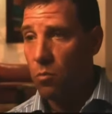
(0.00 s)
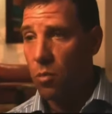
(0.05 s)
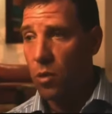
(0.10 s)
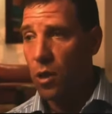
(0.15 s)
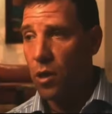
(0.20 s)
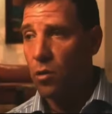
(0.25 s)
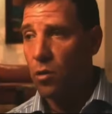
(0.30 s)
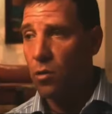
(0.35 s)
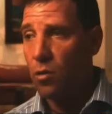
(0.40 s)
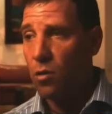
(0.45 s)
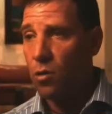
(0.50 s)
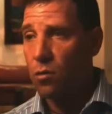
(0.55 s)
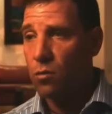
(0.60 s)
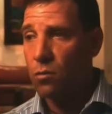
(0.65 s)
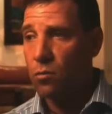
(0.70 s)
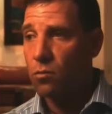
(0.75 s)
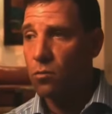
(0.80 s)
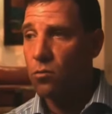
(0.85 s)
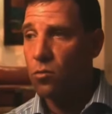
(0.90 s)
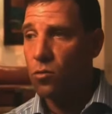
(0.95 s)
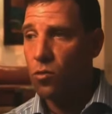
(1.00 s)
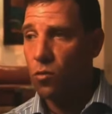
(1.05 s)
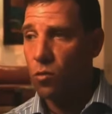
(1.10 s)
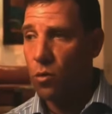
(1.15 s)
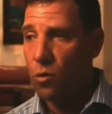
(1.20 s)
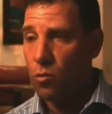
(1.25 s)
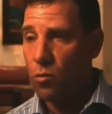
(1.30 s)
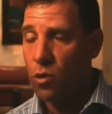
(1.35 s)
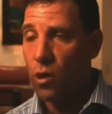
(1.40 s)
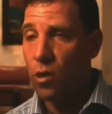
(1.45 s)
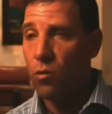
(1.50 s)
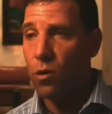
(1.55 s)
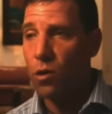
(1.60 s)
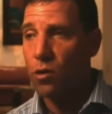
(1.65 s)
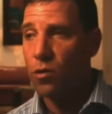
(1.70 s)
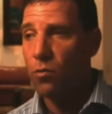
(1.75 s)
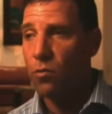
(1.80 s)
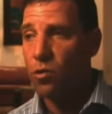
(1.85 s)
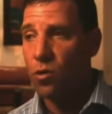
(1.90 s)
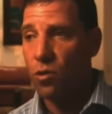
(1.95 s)
pero tuvimos
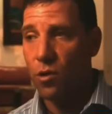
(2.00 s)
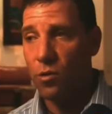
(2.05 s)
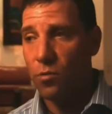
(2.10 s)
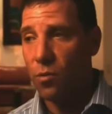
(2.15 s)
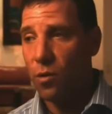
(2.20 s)
algunas opciones,